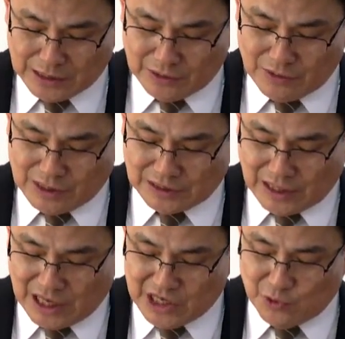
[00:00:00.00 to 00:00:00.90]
그런
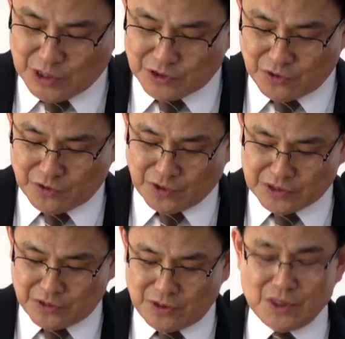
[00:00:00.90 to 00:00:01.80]
까닭에 이후에
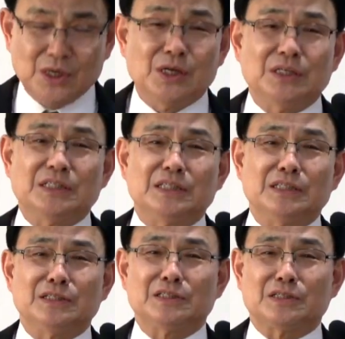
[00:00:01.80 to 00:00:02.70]
성경에서
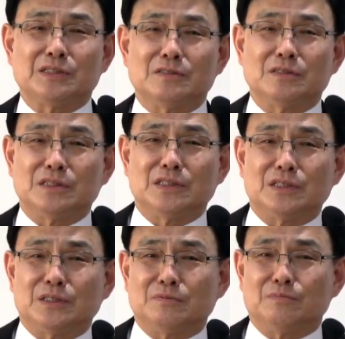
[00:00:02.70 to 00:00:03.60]
이는 그
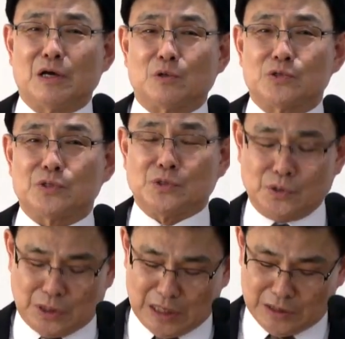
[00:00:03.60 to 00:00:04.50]
이
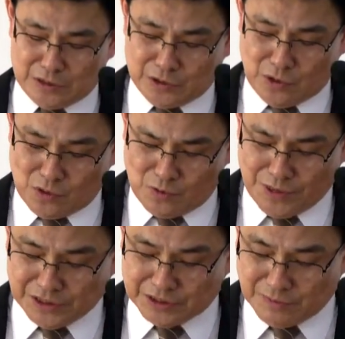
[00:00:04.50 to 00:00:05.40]
메로스라는
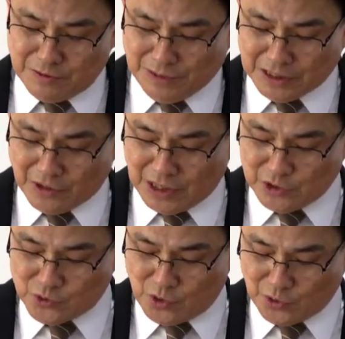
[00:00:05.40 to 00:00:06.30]
성읍의 이름을
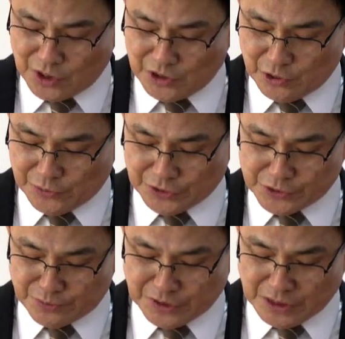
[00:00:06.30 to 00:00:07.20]
발견할 수 없게
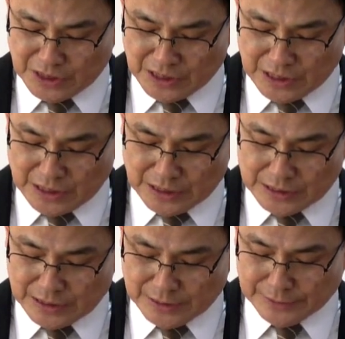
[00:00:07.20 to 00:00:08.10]
되어버렸습니다.
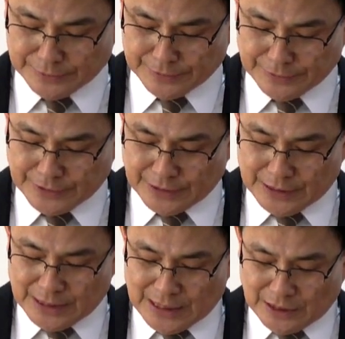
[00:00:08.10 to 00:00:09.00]
예.
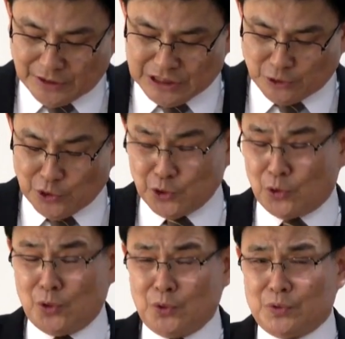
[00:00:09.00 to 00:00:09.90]

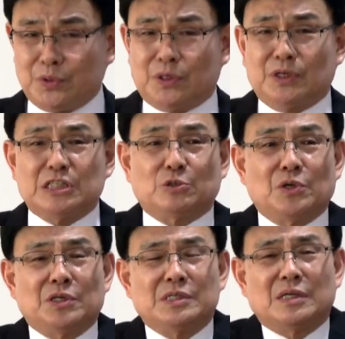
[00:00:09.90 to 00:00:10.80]
그리스도인도
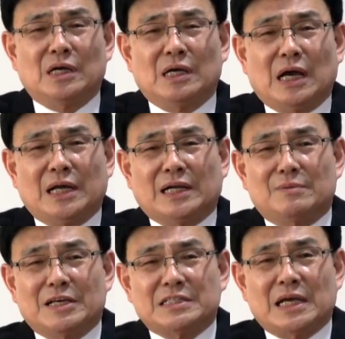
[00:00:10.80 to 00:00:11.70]
그리스도인 아,
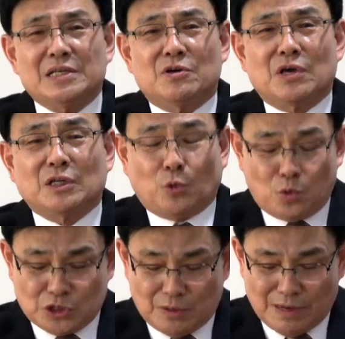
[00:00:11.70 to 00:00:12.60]
하나님의 사역에
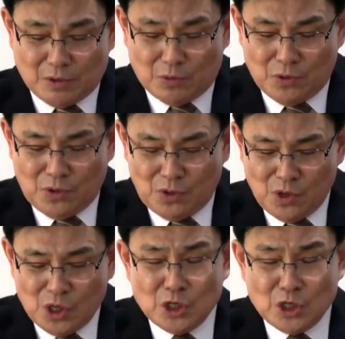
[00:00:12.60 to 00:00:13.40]
동참하고